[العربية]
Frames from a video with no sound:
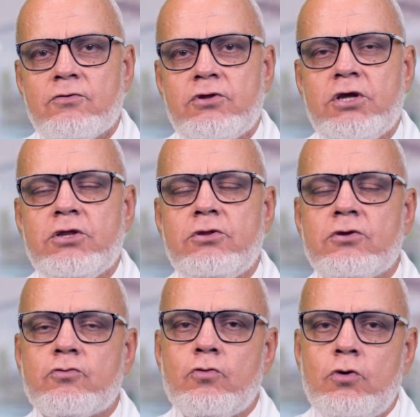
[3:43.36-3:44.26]
يجي
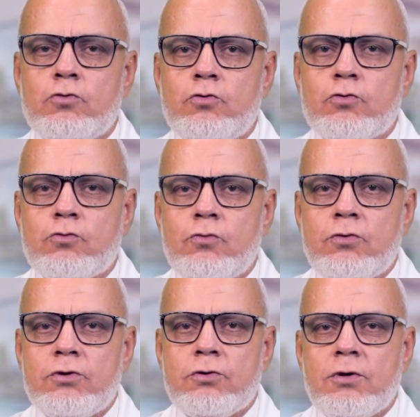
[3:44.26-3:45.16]
تروح
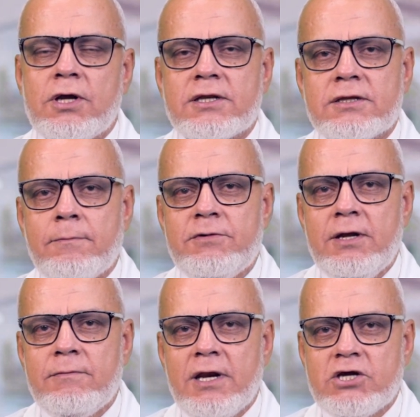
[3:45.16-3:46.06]
للدكتور يقول لك طب
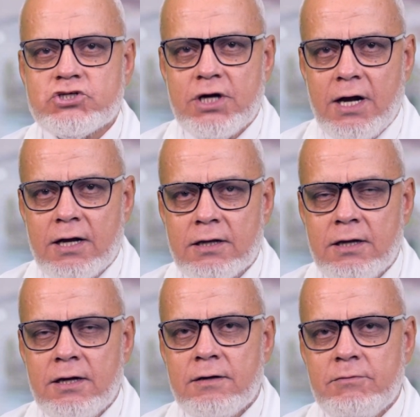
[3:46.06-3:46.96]
نعمل اشعه
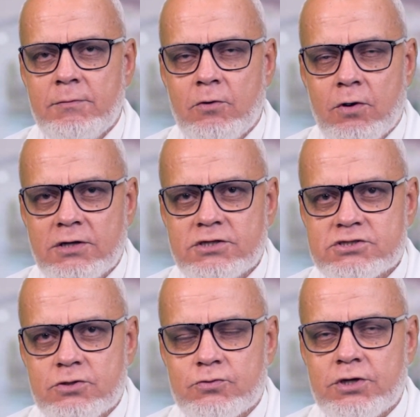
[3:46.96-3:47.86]
بالموجات
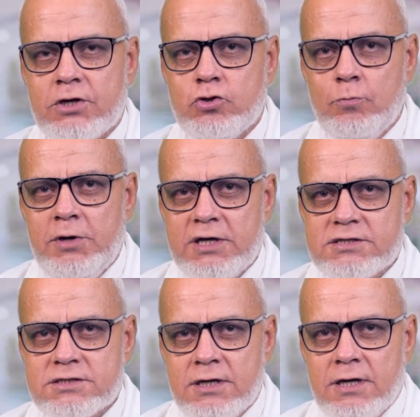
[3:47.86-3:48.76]
الصوتيه
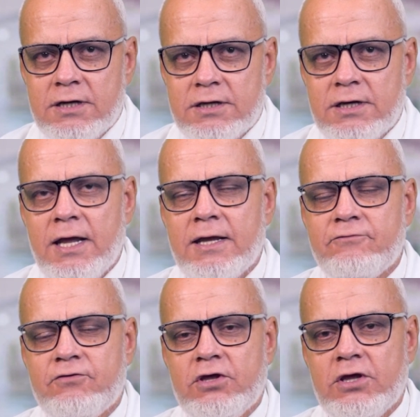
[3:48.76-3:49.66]
دوبلكس يلاقي
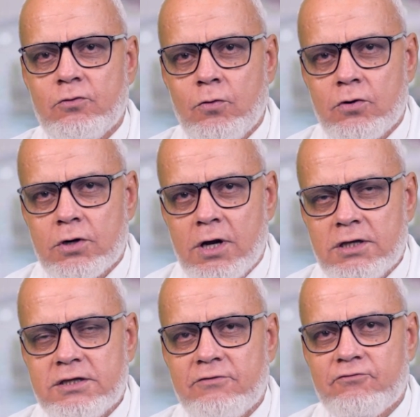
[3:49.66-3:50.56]
في
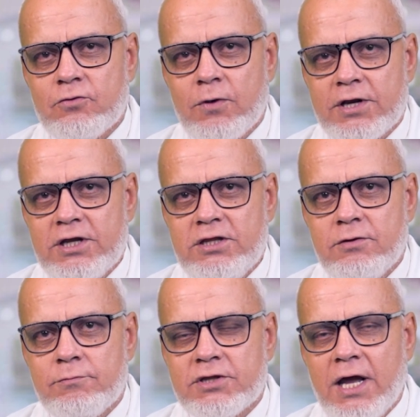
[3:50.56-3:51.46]
جلطه في الوريد
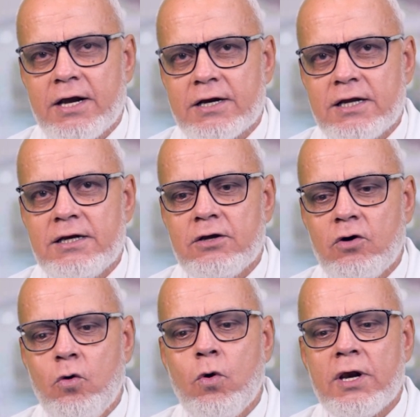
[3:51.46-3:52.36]
بتاع الرجل
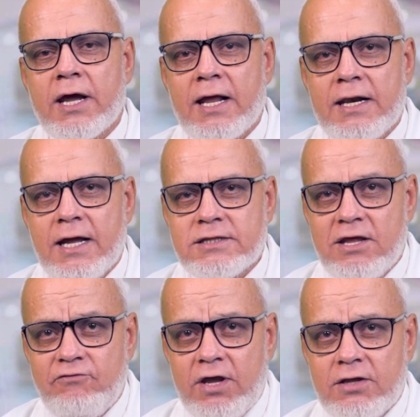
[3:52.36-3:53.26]
هو اللي خلاها
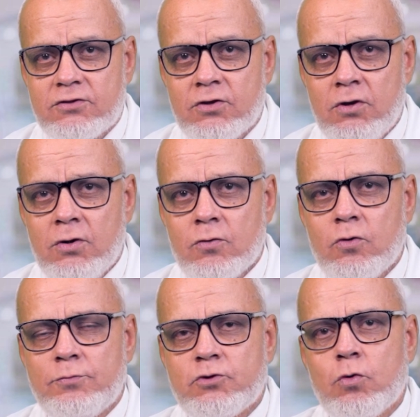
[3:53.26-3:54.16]
اتنفخت
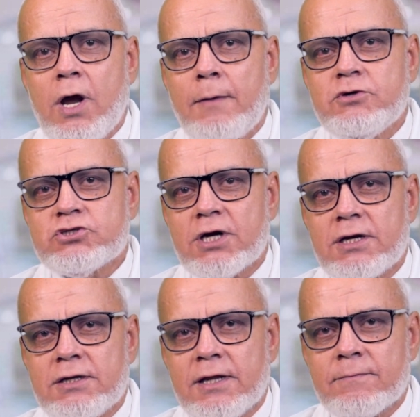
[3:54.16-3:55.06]
وبتوجع
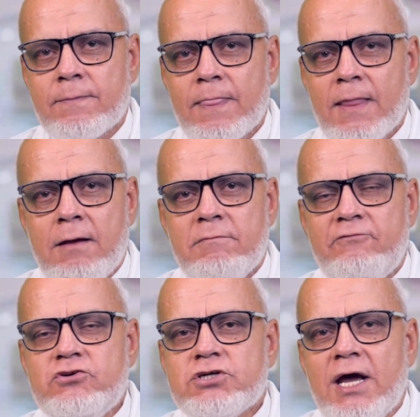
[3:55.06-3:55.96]
بالشكل ده
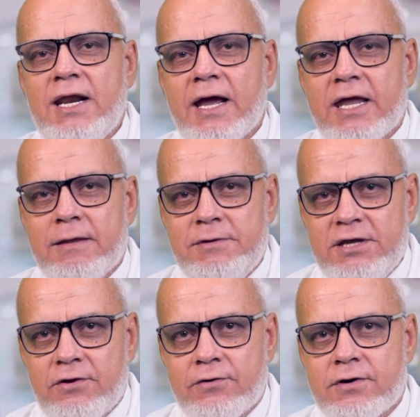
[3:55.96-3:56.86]
مفيش قلق
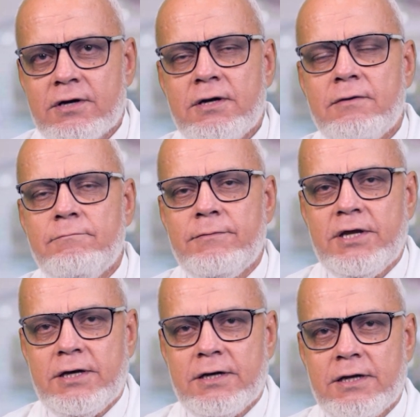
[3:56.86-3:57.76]
كبير
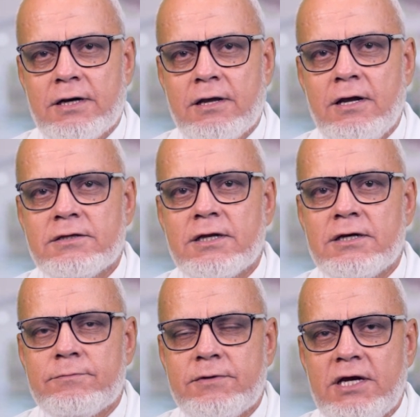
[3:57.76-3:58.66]
من الجلطه
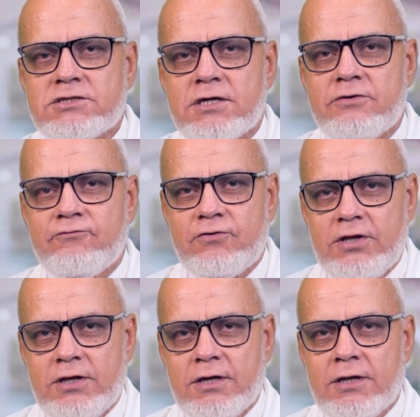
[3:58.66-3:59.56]
اللي بتحصل
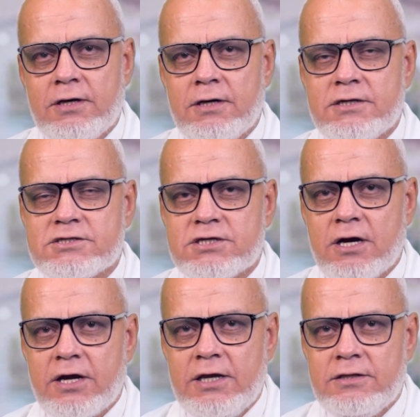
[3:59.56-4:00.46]
في
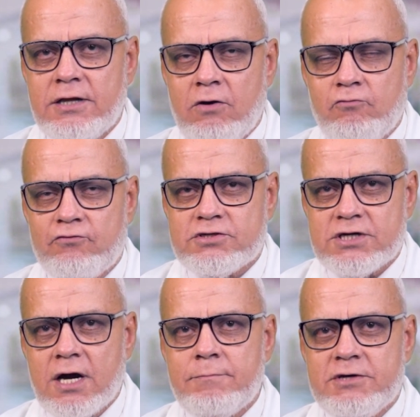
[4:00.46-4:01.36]
الساقين او في
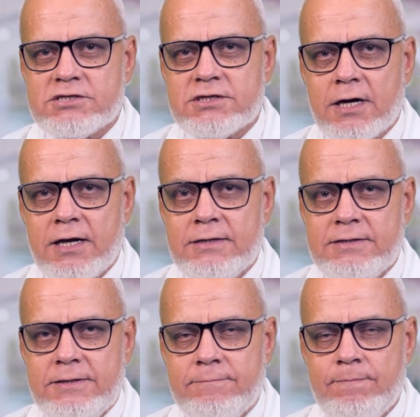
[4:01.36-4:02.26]
ساق من الساقين
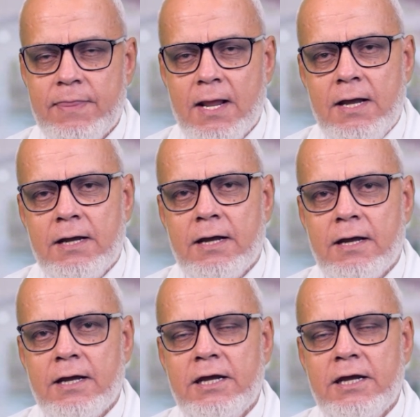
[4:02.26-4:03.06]
دي آه،